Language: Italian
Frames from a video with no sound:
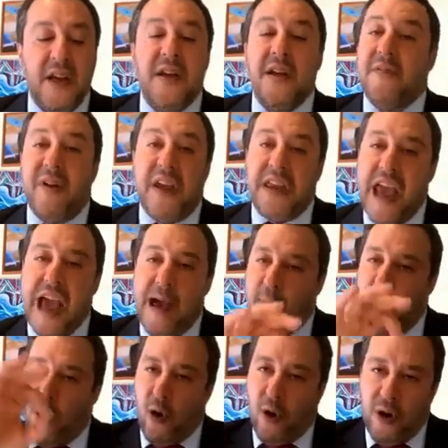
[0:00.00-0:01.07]

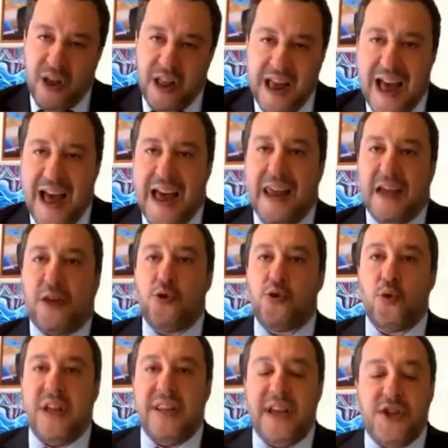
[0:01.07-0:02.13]
Veniamo alla
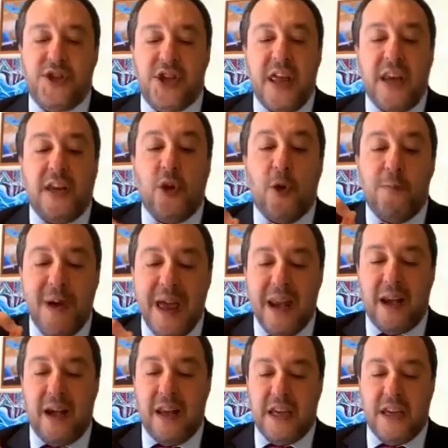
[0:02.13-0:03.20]
chiusura del cerchio.
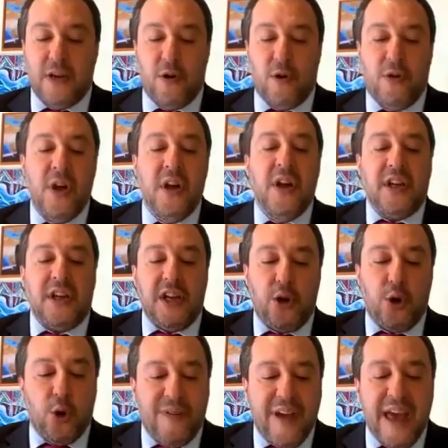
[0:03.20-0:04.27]
Berlino, il
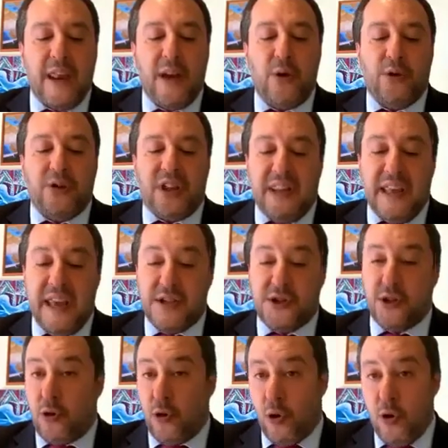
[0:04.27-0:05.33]
governo
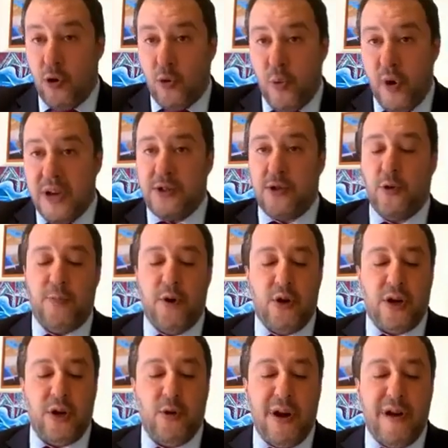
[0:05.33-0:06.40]
tedesco, questo
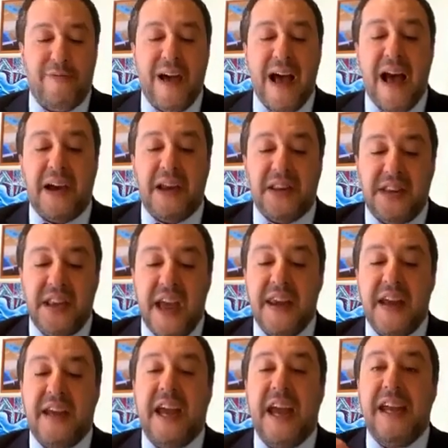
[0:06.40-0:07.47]
poche ore fa,
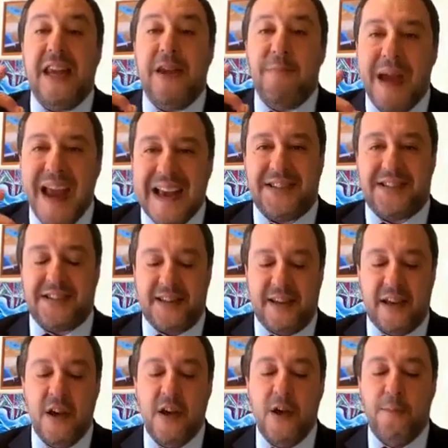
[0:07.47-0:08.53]
ritiene che il MES
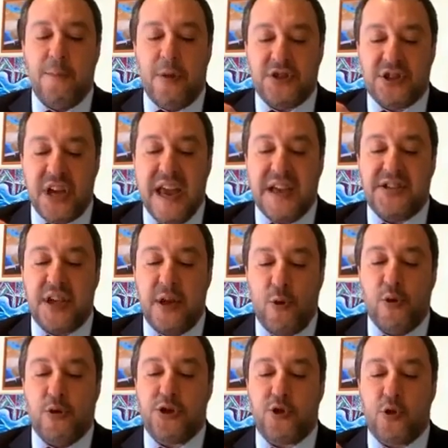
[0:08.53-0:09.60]
possa essere
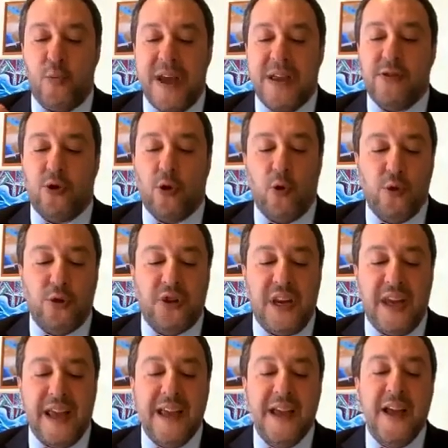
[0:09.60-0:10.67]
uno strumento
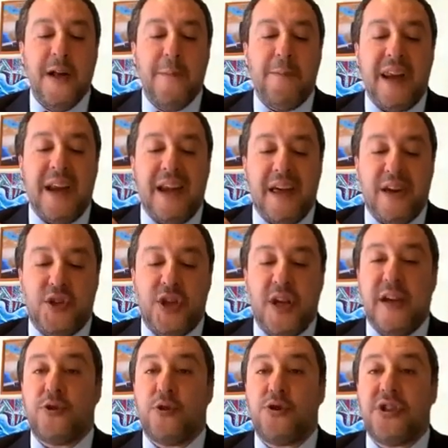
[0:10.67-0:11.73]
utile per
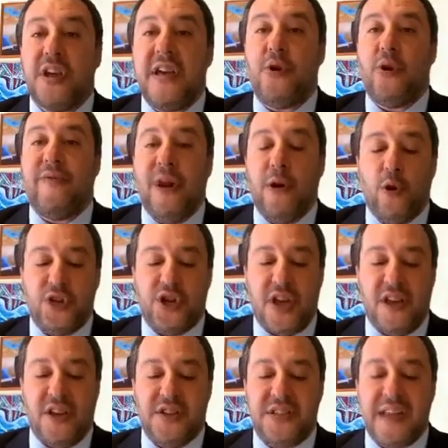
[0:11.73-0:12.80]
elargire sostegno veloce
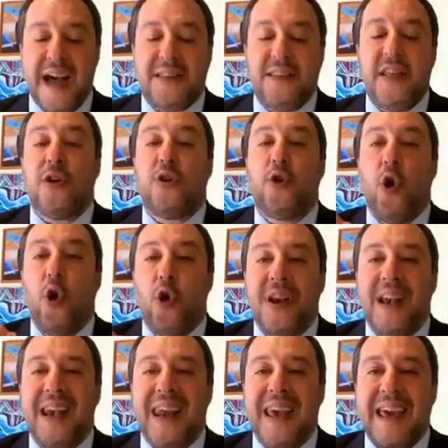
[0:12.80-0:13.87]
agli Stati
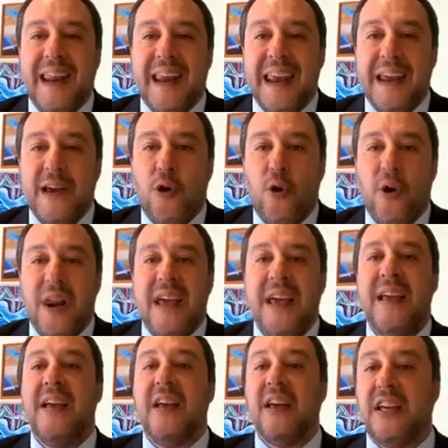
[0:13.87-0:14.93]
con le
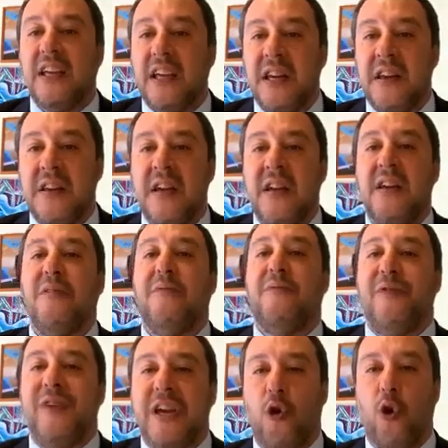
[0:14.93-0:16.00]
regole in
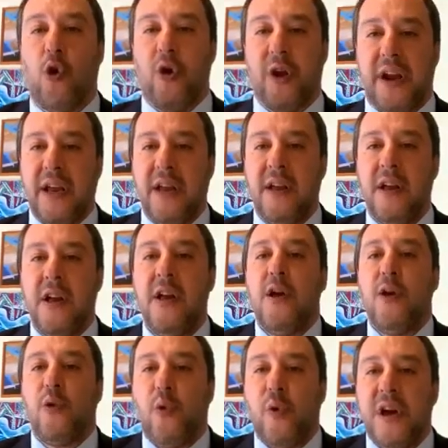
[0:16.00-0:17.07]
vigore,
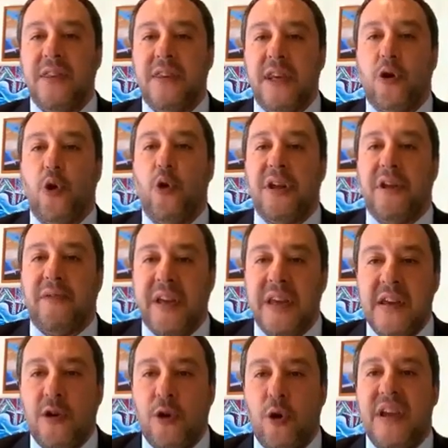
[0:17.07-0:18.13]
quindi con i
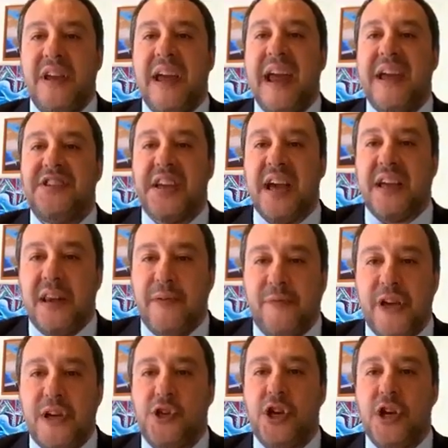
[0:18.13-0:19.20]
vincoli e i
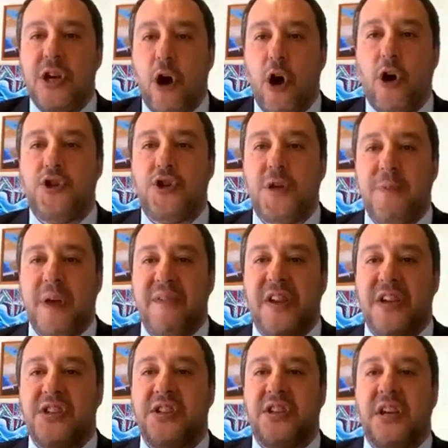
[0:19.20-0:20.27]
sacrifici oggi
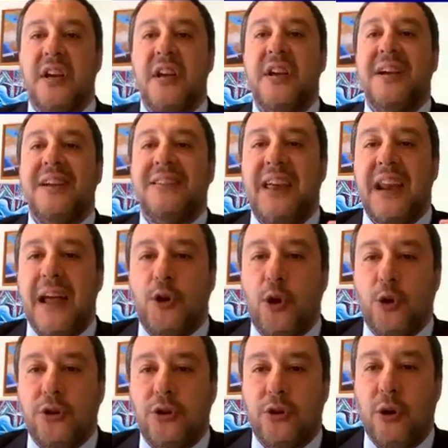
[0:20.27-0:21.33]
previsti.
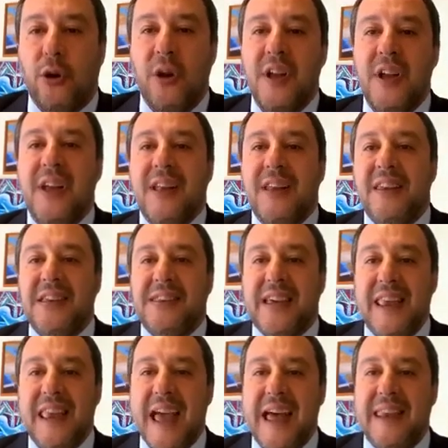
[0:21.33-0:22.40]
Tradotto, gli
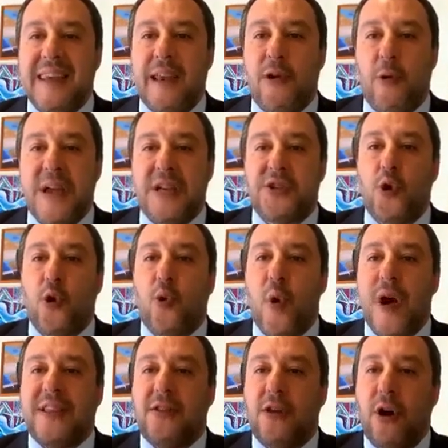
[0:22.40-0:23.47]
italiani hanno messo
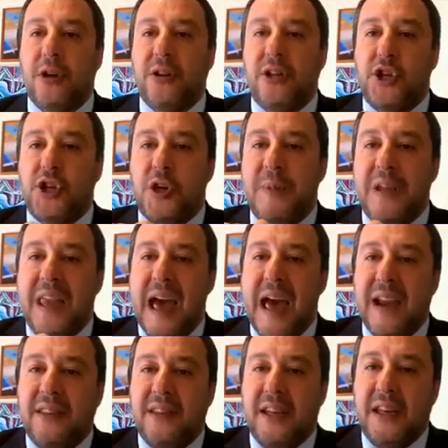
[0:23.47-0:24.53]
14
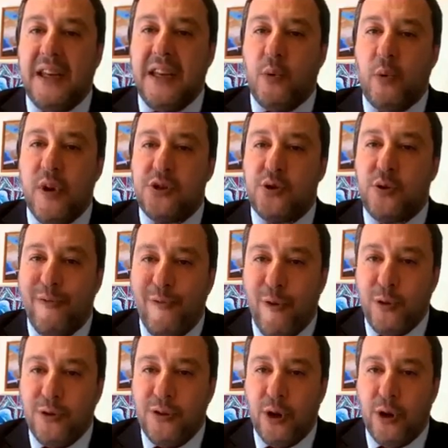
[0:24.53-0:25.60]
miliardi in questo
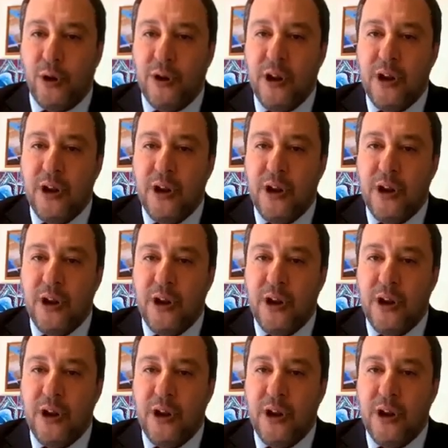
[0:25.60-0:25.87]
fondo